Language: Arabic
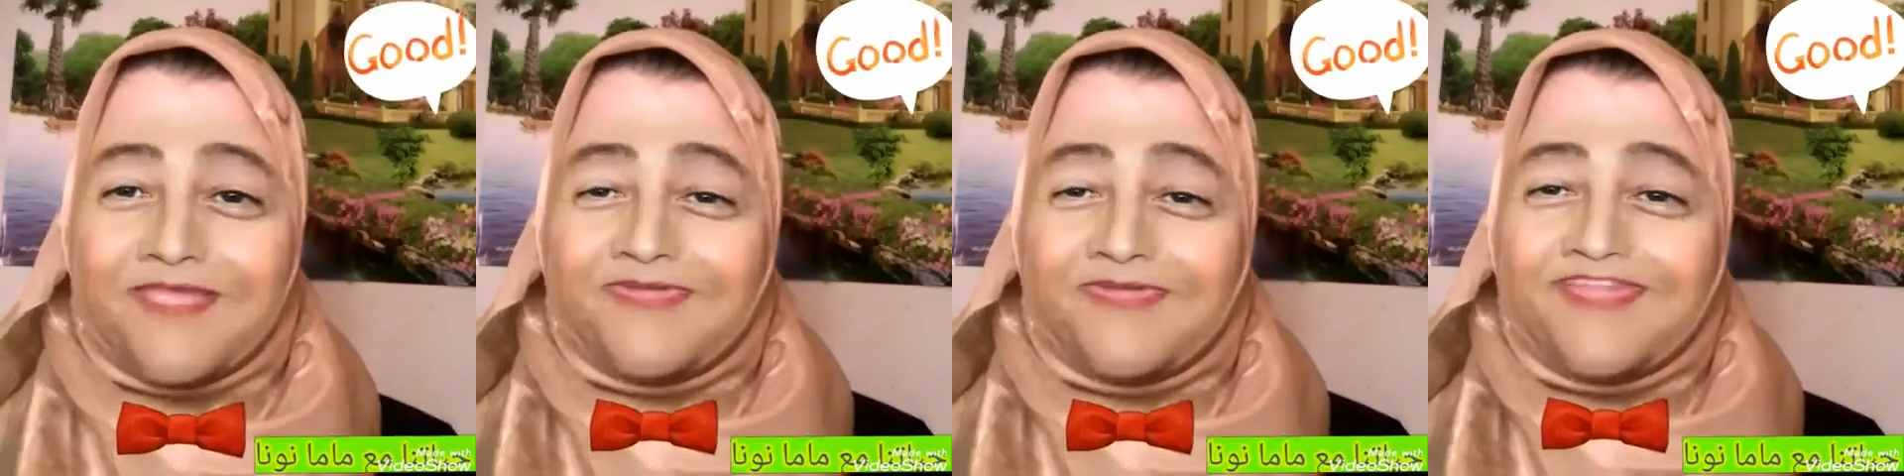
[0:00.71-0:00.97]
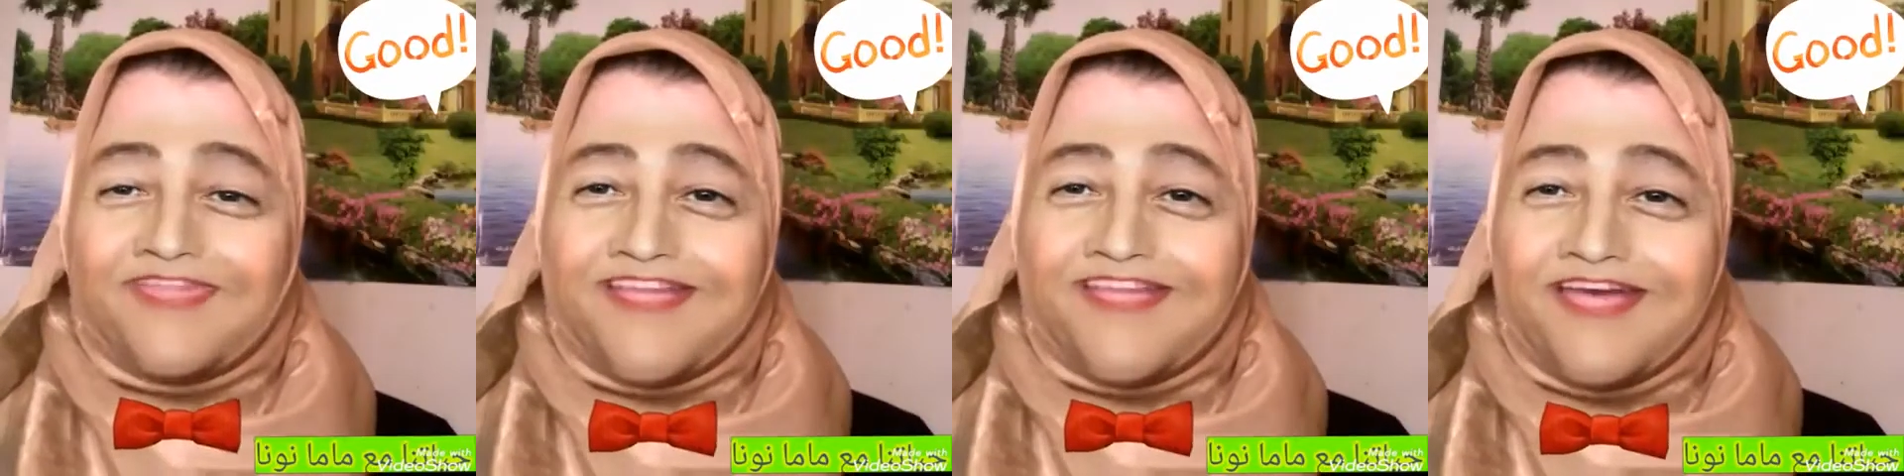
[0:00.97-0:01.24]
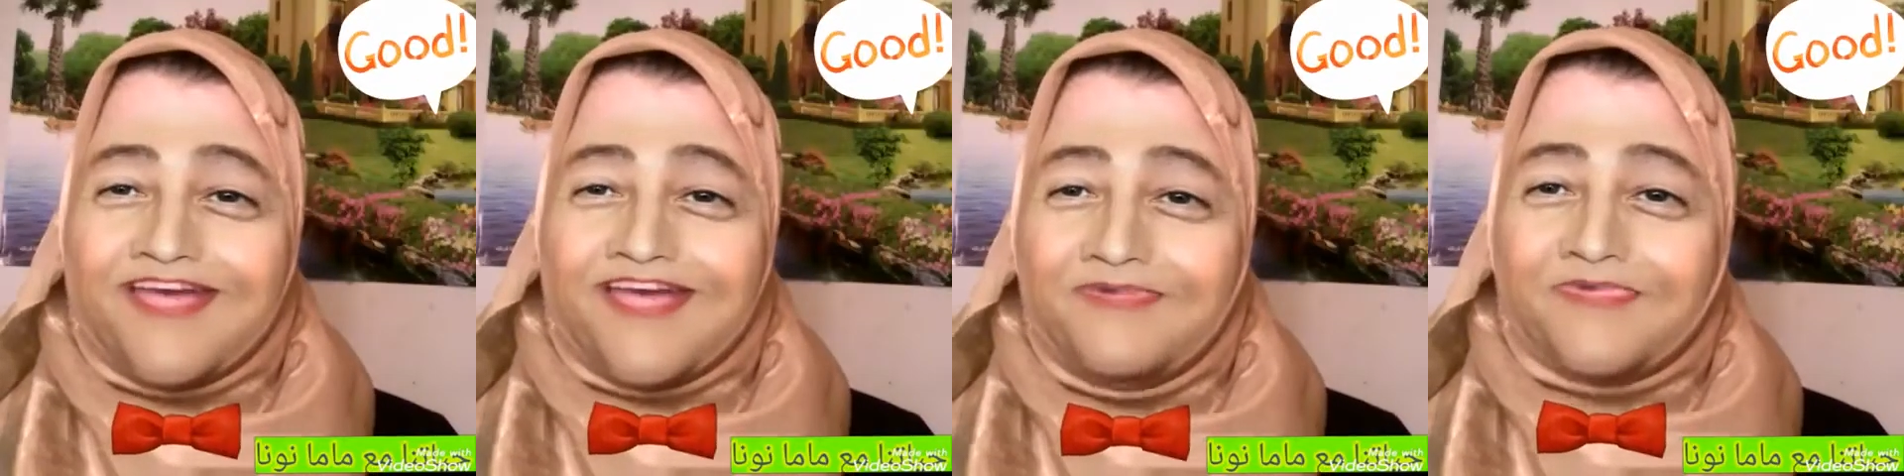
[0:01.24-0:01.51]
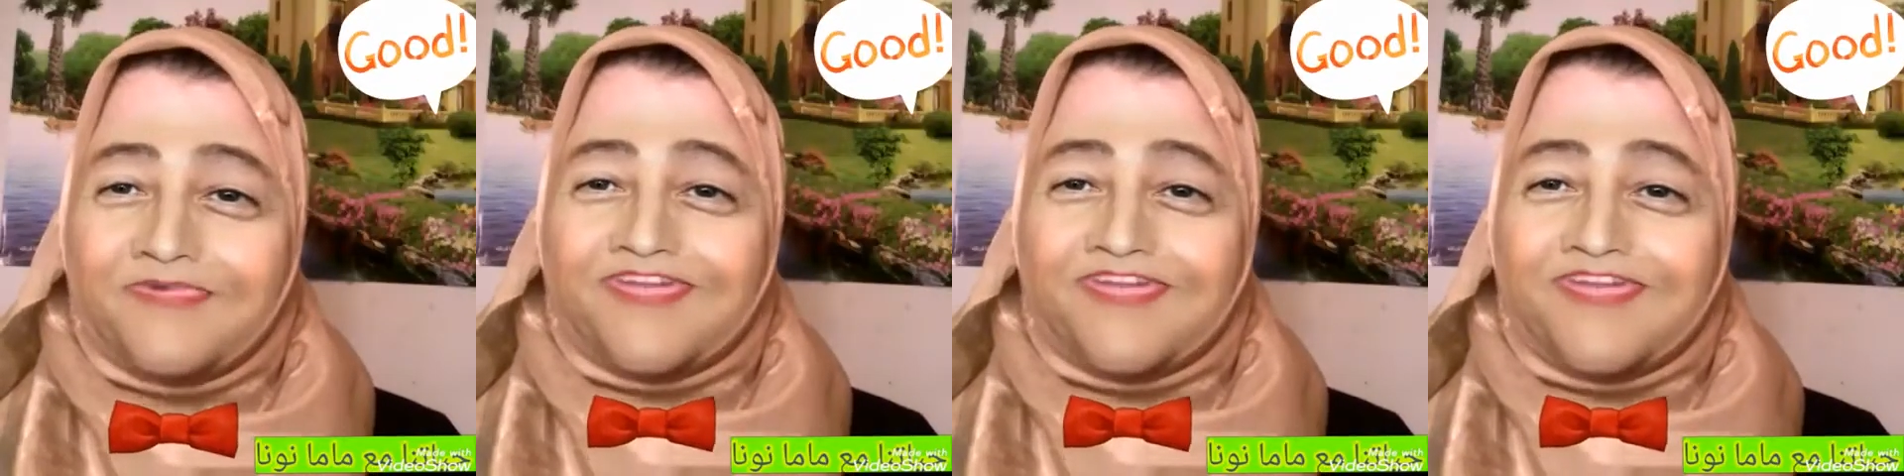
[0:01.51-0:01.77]
كنت غاوي
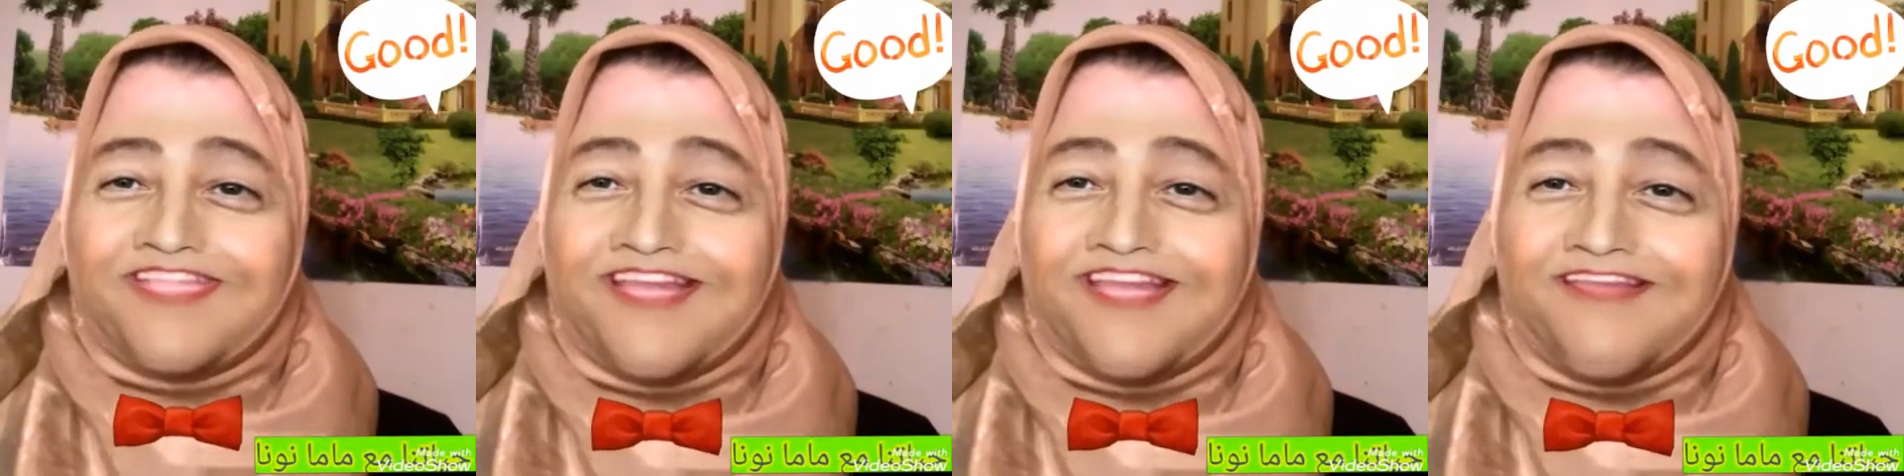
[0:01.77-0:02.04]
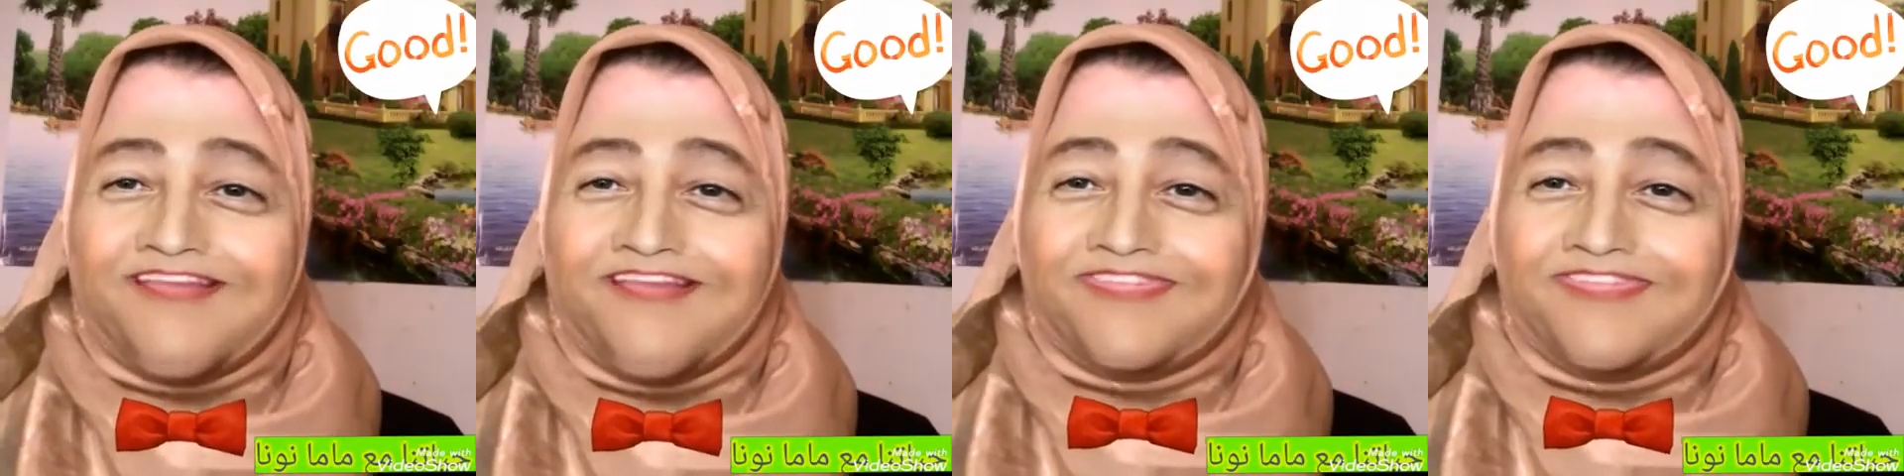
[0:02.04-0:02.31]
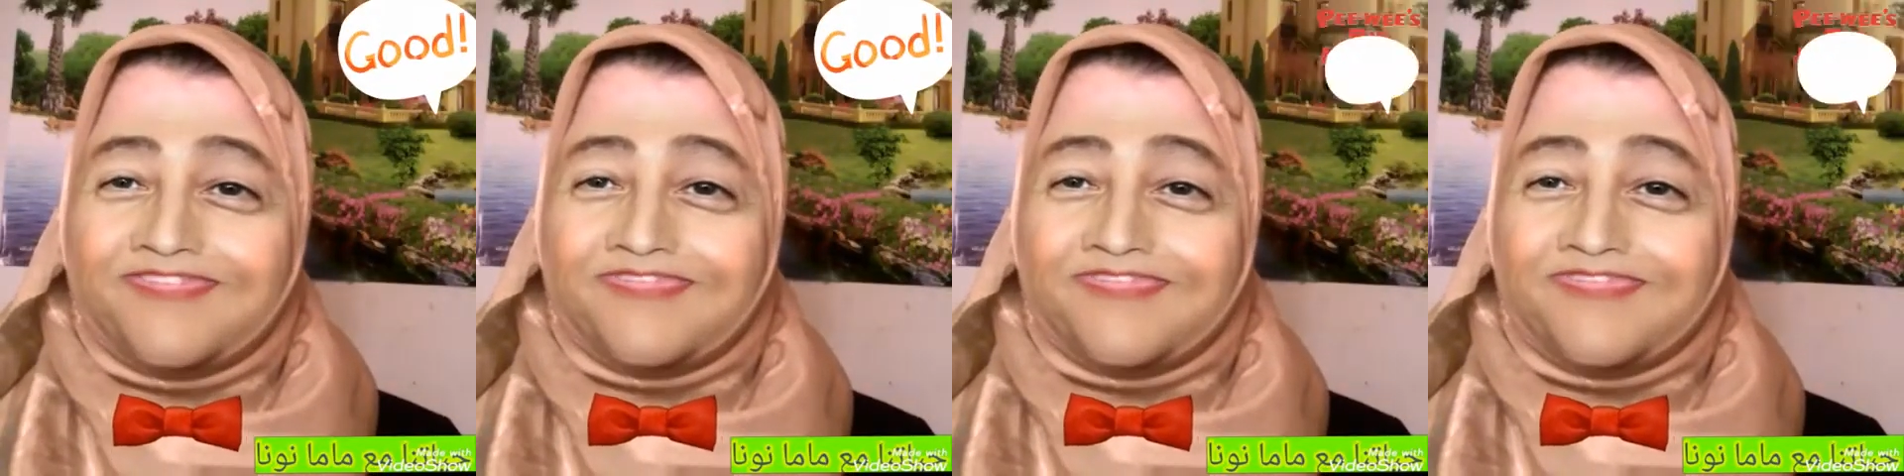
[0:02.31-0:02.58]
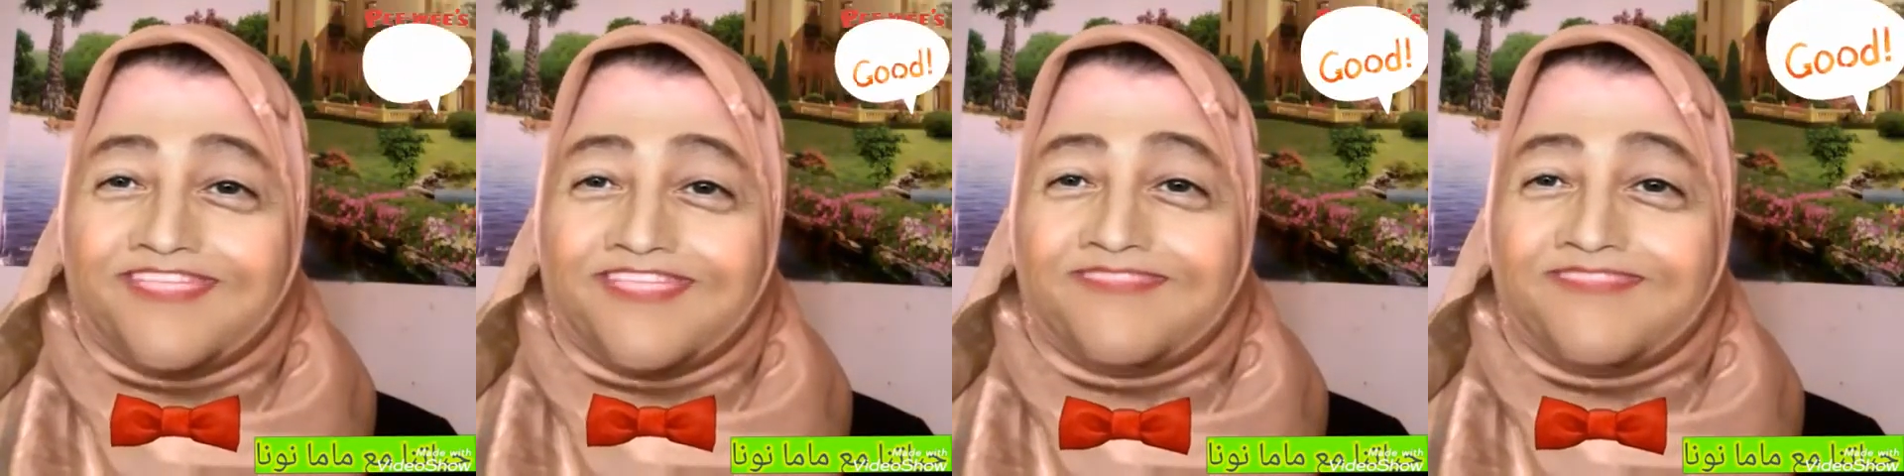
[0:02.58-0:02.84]
وان كنت ناوي تشوف
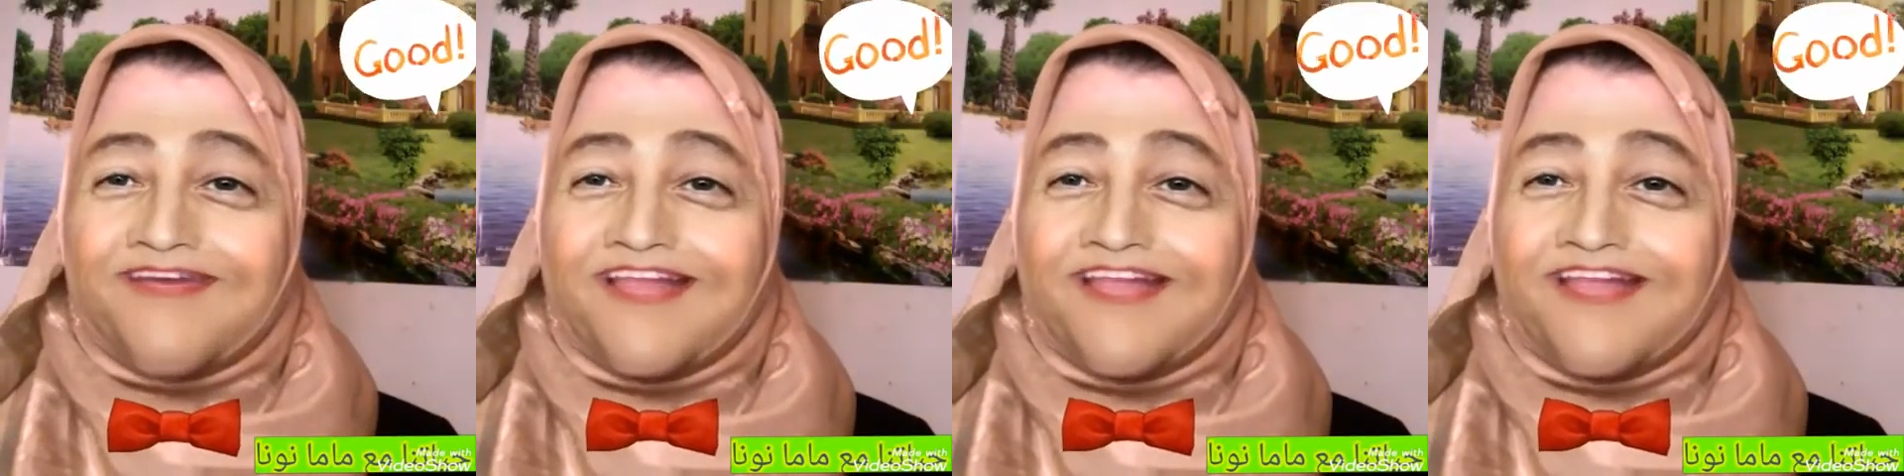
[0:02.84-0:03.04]
وتسمع عن